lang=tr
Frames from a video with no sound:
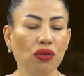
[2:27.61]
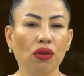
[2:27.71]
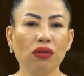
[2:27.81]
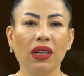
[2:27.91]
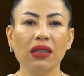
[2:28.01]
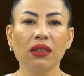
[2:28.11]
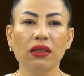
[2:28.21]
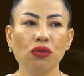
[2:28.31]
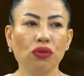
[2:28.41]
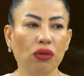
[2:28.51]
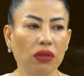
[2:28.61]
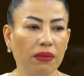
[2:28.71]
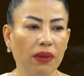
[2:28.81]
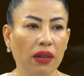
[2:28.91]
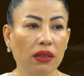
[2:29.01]
Çünkü onlar yılda 3-4
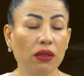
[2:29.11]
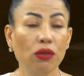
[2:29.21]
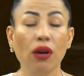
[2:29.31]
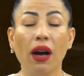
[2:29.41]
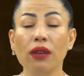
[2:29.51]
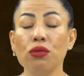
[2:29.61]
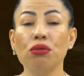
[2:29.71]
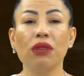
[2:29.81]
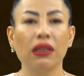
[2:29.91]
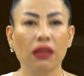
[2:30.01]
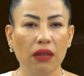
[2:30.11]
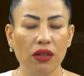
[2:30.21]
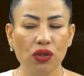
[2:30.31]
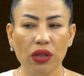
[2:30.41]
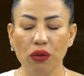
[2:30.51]
defa hareket ediyor. Ay sürekli
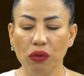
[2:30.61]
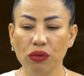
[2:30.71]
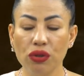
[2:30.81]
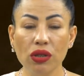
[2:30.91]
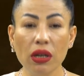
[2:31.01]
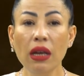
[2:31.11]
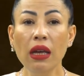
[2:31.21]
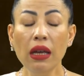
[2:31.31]
değişken olduğu için.